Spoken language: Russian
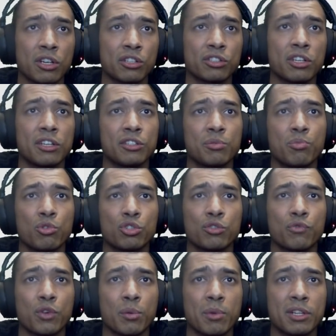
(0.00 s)
Ожидайте больше
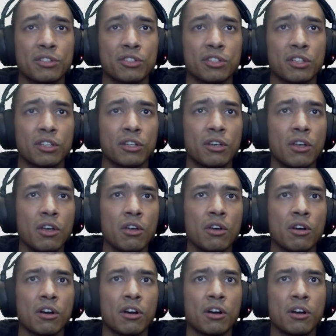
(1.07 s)
информации э,